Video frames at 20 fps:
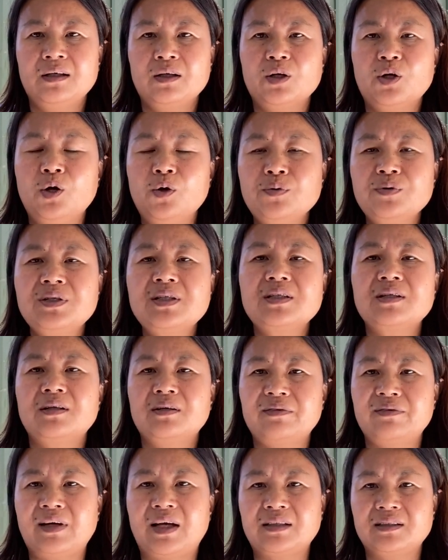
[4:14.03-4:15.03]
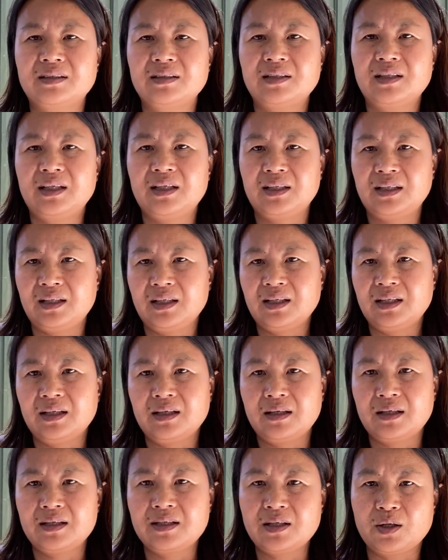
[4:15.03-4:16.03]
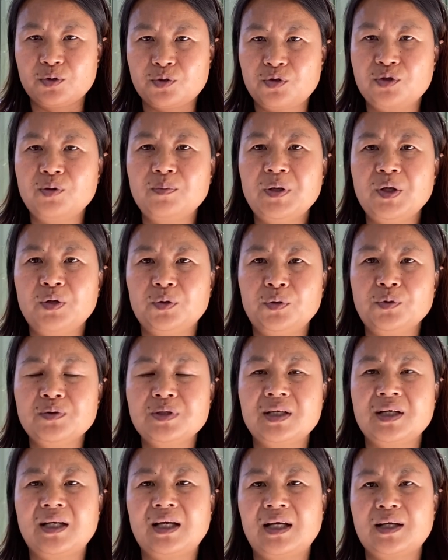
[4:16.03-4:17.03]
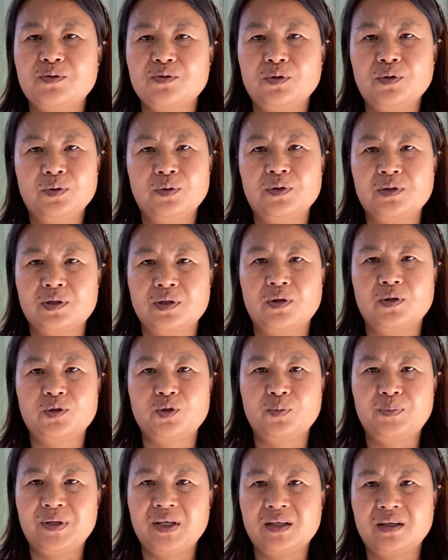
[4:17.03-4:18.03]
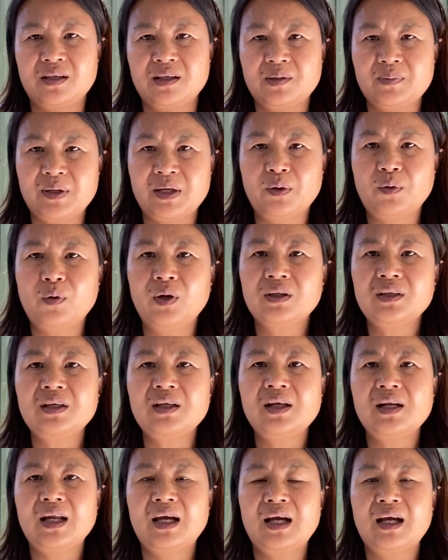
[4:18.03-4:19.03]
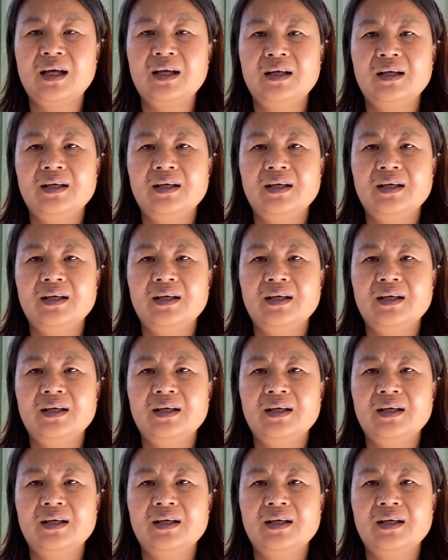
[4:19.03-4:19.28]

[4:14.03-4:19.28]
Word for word: 空置的房子的那个小区没有弄起来，最后的时候就变成了一片荒地啦。